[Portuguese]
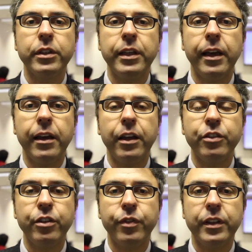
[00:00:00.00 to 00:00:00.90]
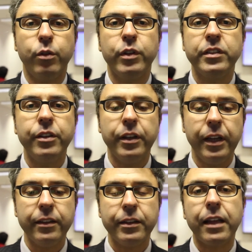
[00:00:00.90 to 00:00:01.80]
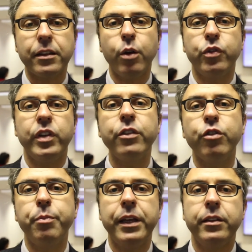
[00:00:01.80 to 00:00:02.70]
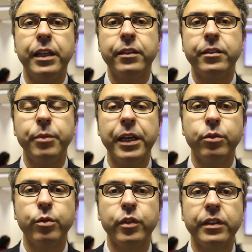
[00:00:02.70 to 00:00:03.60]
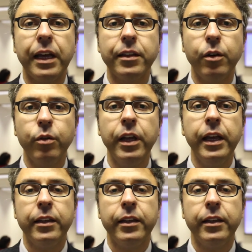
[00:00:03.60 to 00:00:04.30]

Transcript: que é a gente conseguir resgatar o senso de pertencimento do cidadão,